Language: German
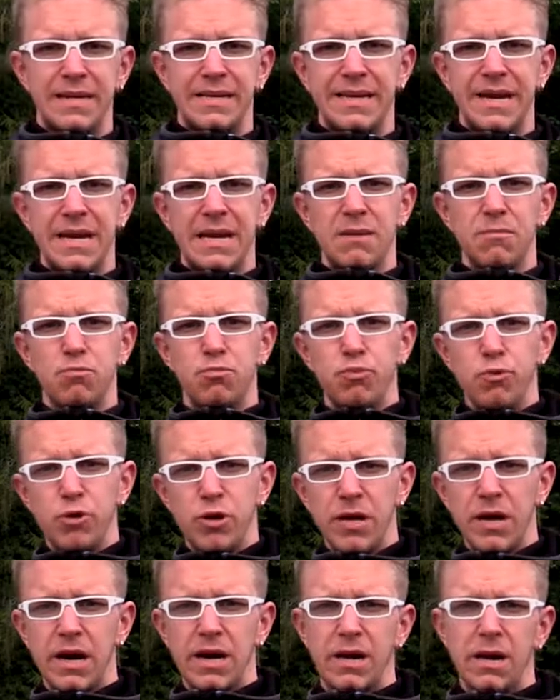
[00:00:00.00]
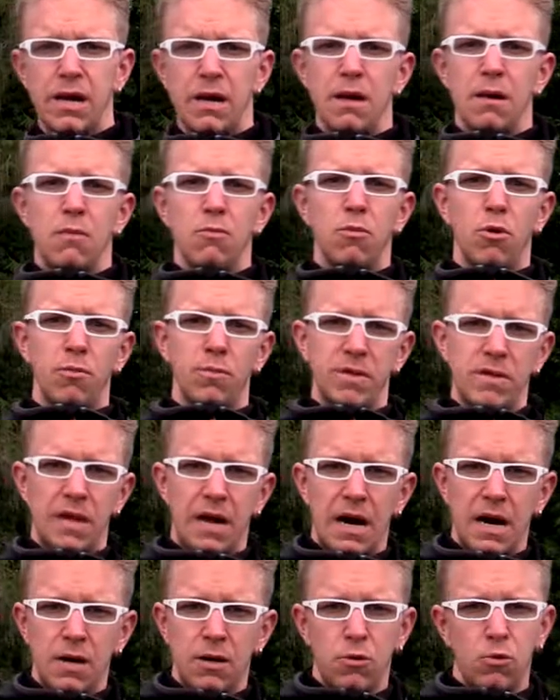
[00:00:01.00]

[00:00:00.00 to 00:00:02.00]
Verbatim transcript: der den Büdingern momentan